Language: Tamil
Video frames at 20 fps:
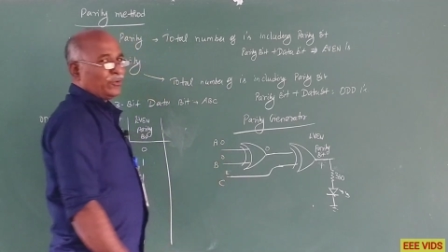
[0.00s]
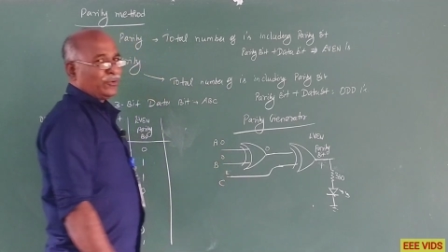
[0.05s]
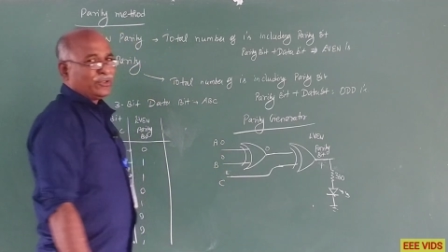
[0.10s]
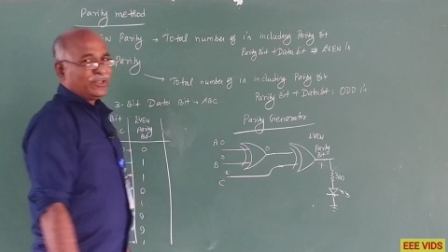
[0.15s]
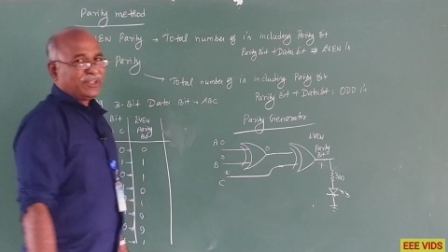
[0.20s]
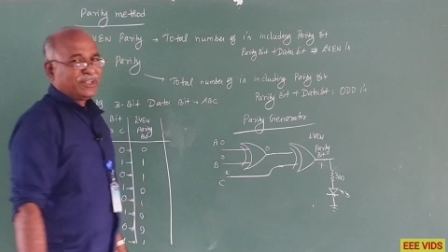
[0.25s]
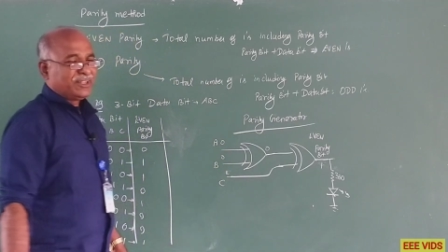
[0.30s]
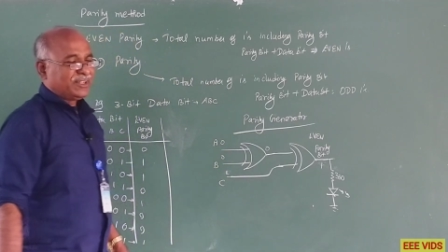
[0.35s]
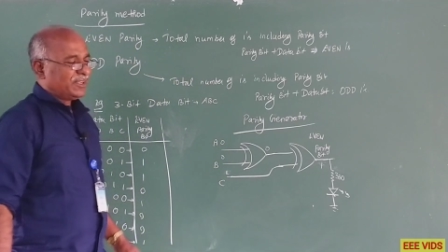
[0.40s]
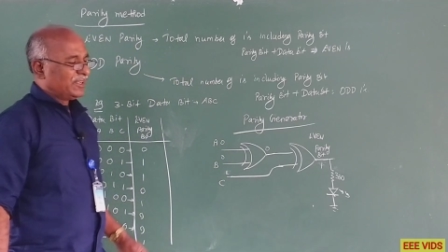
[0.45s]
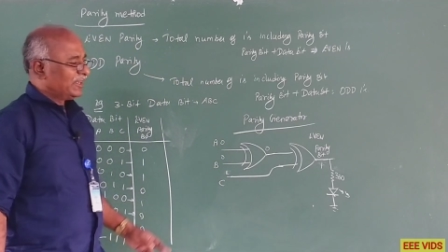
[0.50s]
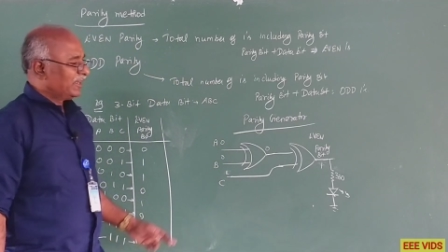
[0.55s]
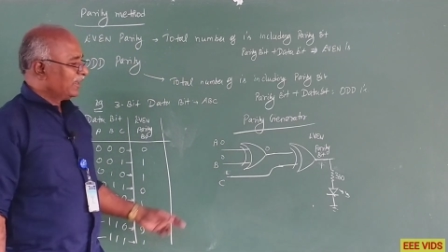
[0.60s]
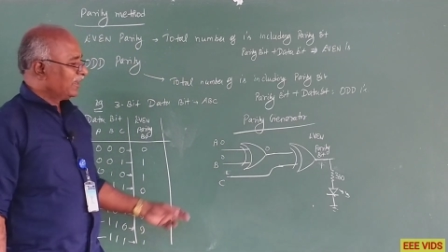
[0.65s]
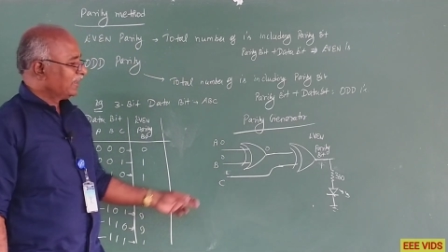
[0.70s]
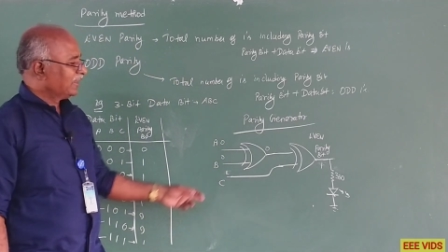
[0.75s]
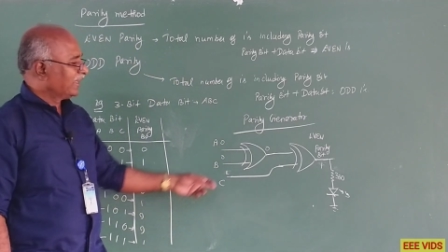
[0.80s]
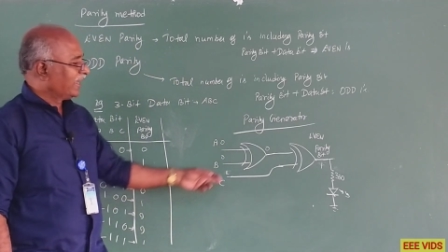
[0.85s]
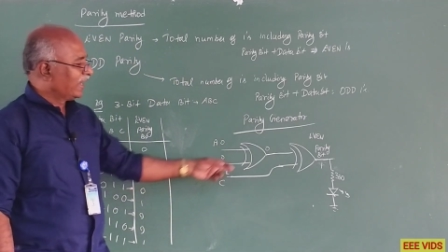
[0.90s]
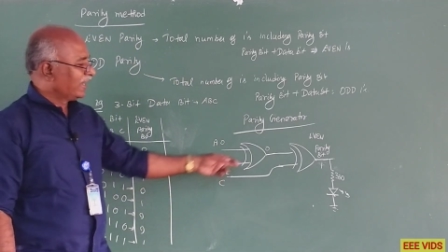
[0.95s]
போது
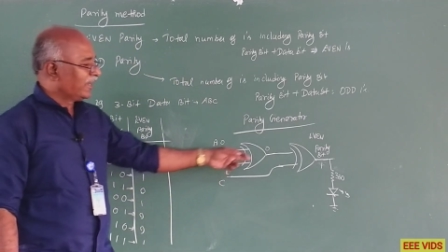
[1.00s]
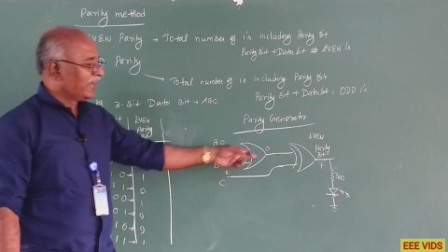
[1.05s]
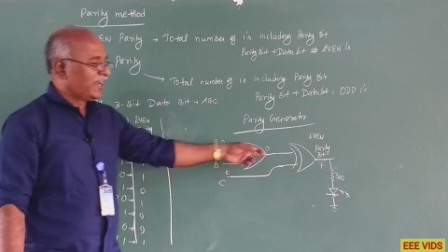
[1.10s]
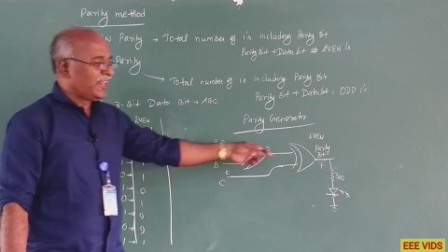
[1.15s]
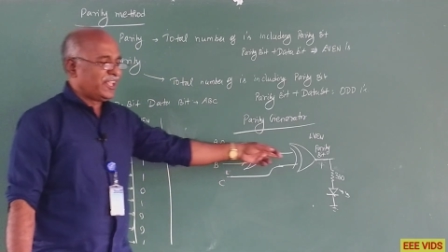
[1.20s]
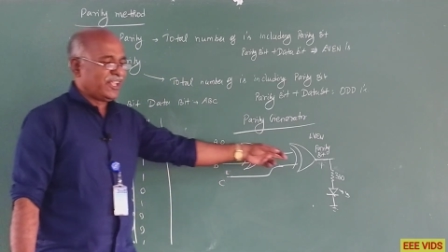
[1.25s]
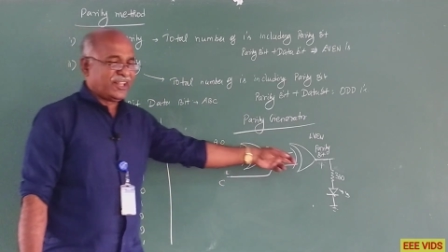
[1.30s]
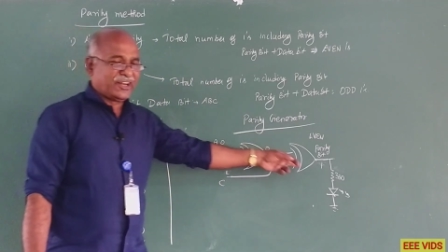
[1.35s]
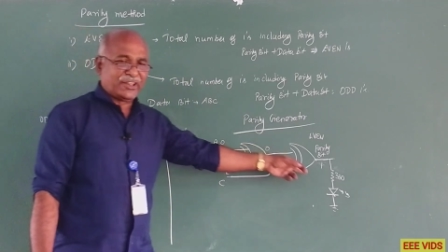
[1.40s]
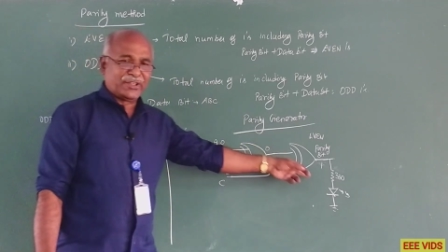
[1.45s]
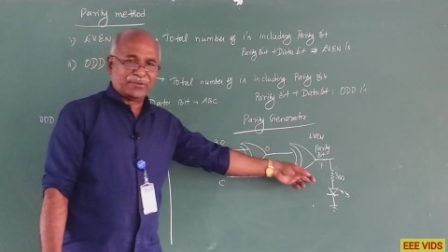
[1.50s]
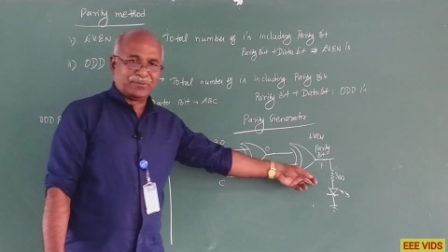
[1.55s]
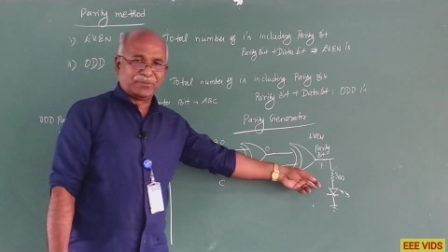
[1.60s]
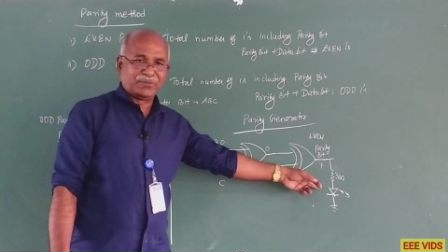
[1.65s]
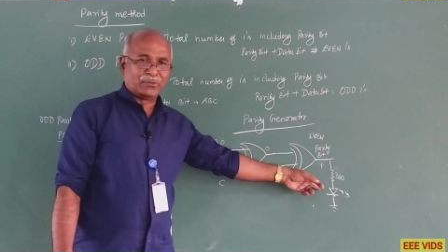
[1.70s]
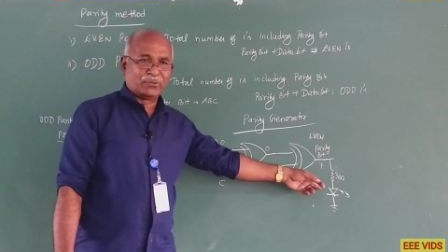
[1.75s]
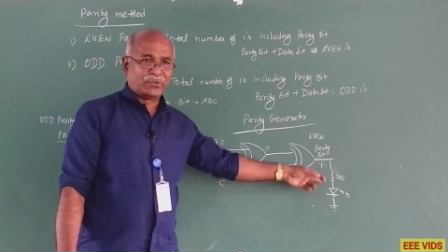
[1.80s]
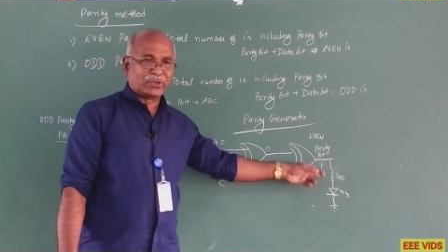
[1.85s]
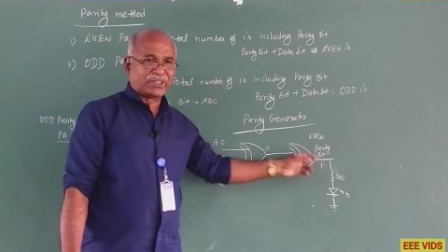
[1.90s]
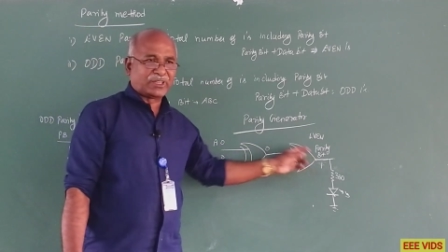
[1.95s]
இந்த எல்இடி e எரியும்
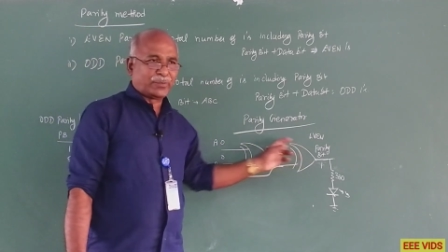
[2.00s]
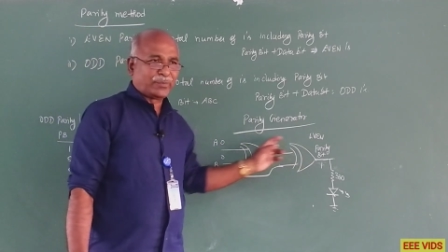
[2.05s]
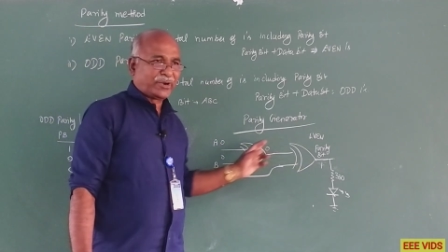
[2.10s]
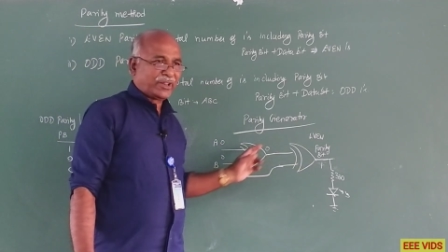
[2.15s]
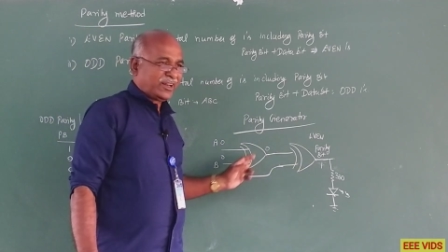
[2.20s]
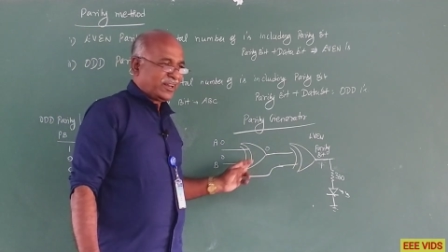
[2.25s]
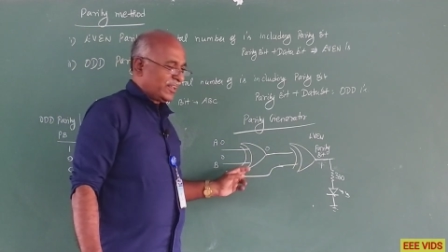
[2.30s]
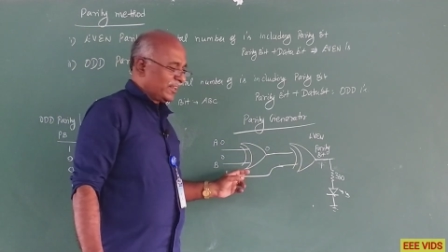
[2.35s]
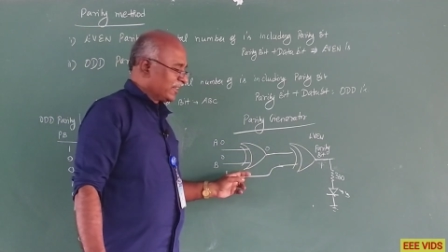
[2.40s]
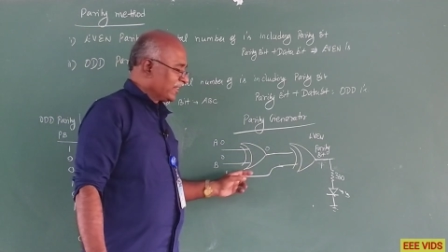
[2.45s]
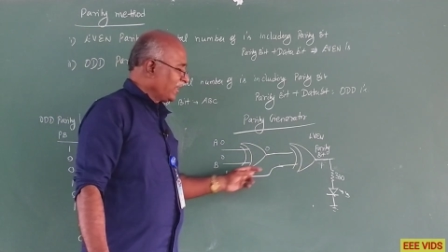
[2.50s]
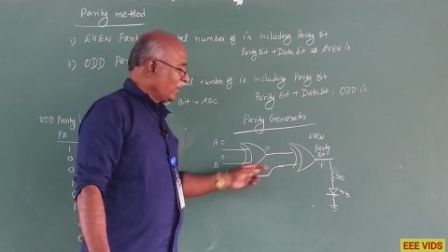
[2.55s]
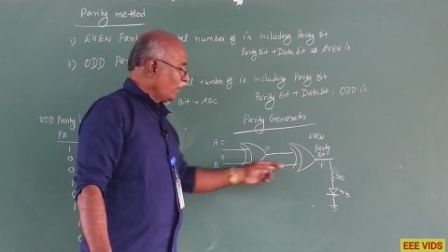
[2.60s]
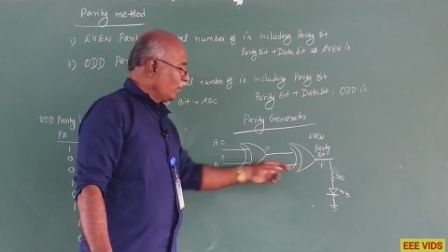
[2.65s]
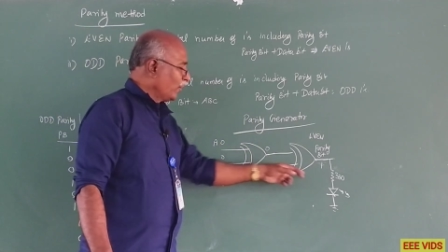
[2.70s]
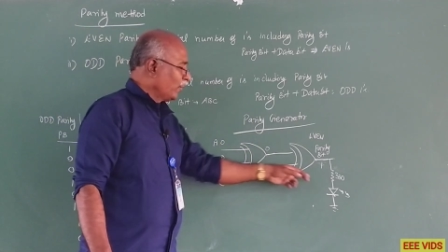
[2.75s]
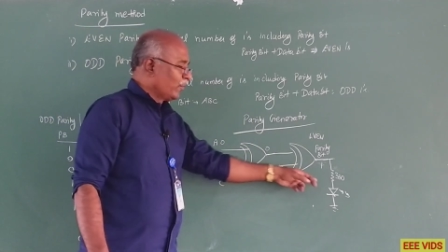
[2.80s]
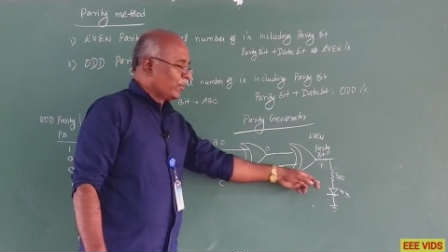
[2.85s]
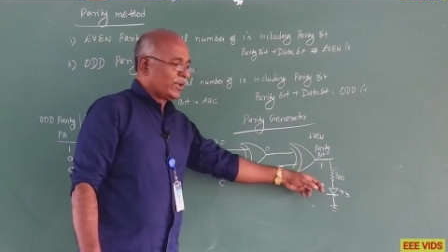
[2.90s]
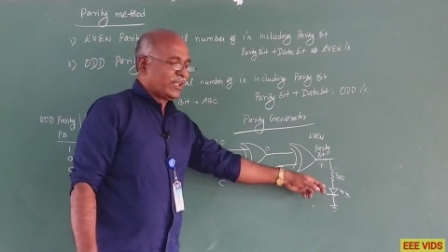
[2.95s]
ஒத்தப்படையில் இருந்தால்